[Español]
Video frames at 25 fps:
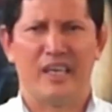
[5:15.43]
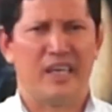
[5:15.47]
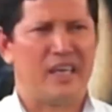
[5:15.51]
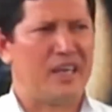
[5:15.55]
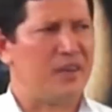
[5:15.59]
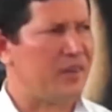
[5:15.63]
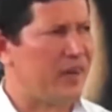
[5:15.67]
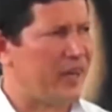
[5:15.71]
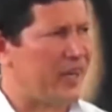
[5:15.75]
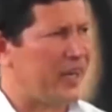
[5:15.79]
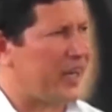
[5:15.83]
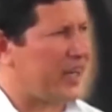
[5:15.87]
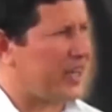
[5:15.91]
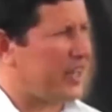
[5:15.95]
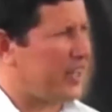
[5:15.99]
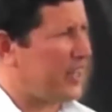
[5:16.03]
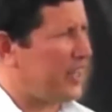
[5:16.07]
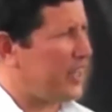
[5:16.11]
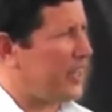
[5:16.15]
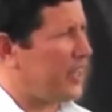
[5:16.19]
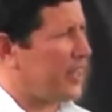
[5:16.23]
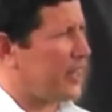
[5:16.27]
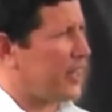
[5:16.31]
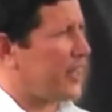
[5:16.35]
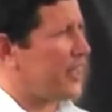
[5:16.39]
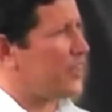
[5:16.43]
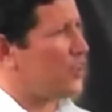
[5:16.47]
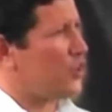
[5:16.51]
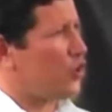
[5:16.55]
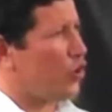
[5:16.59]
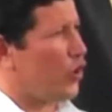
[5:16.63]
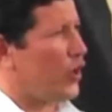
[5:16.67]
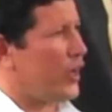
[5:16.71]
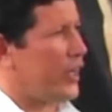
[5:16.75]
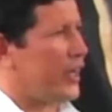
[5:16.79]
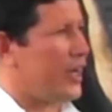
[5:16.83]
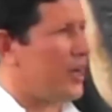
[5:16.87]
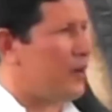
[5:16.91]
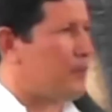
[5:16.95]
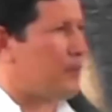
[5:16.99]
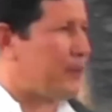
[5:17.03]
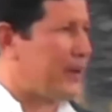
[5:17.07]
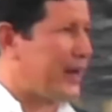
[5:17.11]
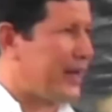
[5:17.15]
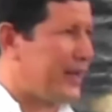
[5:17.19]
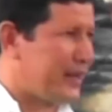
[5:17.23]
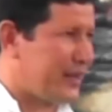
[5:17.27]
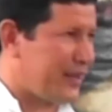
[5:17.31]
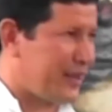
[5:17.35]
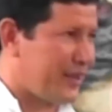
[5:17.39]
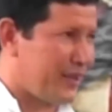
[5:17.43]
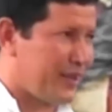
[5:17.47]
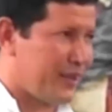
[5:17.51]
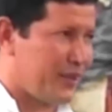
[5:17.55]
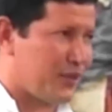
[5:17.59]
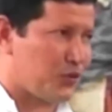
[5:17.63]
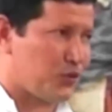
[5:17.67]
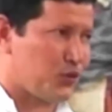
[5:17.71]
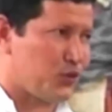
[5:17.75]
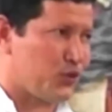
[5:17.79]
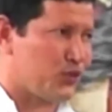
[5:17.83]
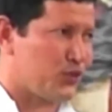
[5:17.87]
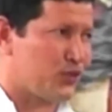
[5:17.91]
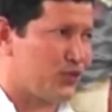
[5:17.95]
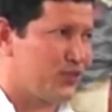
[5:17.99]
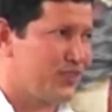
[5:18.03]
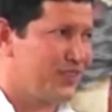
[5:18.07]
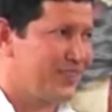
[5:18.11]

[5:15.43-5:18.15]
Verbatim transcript: ¿Iban a creer que Dios era el Padre de Jesús?